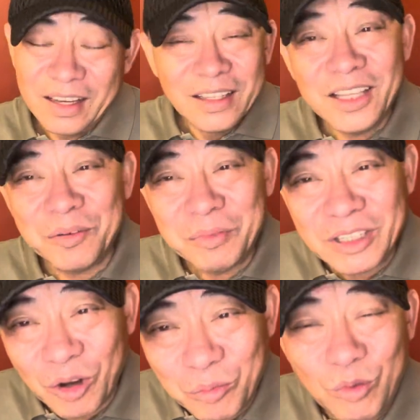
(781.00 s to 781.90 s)
你也没
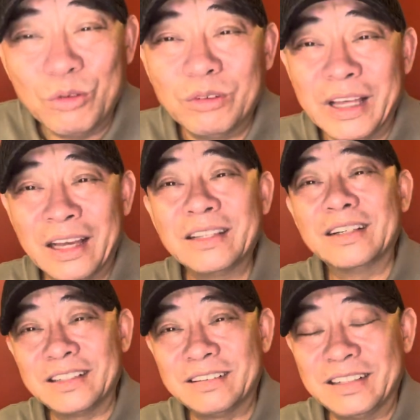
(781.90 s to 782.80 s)
到暮年
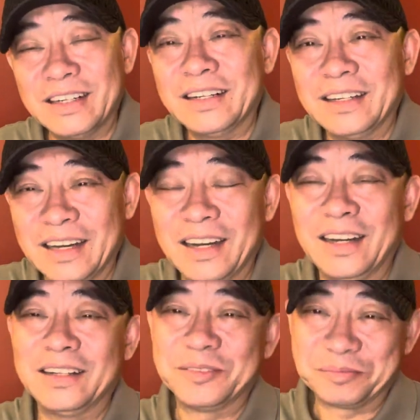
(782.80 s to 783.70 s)
呢，是不是啊？啊！